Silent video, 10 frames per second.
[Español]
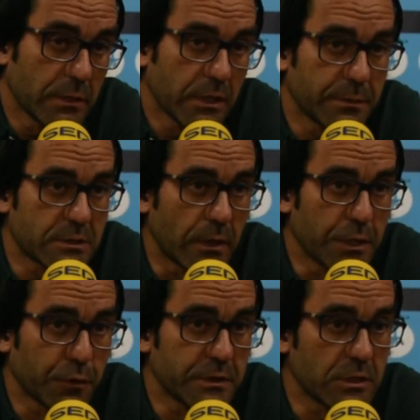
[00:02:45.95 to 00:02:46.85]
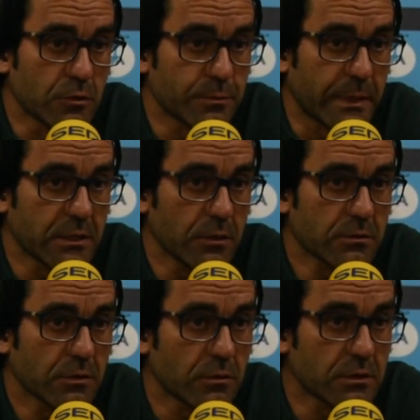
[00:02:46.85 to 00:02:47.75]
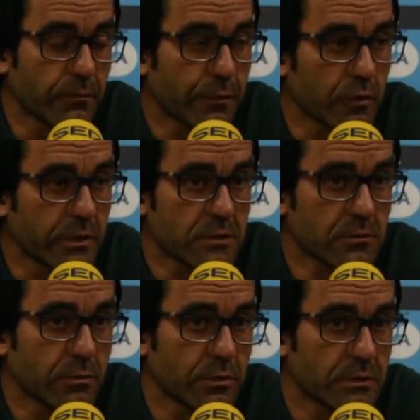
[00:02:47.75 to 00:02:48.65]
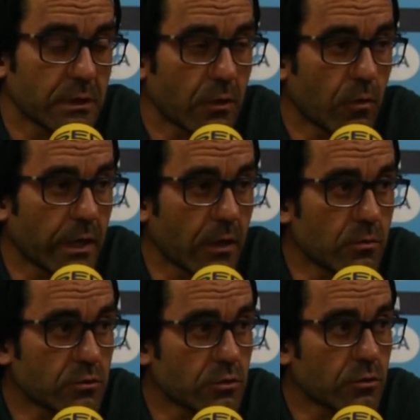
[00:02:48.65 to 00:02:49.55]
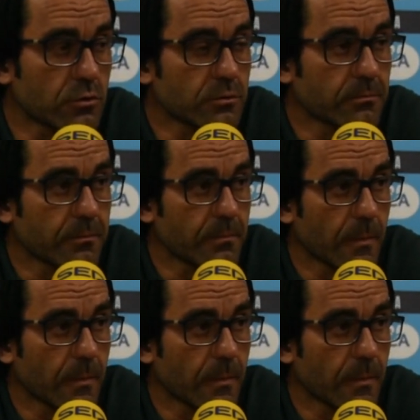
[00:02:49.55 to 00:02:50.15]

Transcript: eh, visualizo distintos partidos, entonces en función de eso pues jugarán unos otros.